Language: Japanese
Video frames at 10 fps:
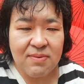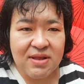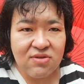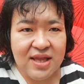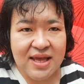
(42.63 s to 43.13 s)
い
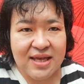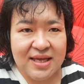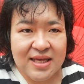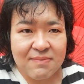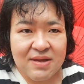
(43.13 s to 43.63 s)
ますので、
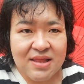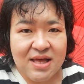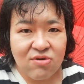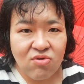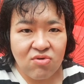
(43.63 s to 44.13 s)
皆
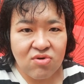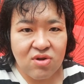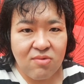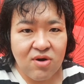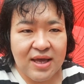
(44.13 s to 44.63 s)
さん今後
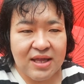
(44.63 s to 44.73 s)
とも、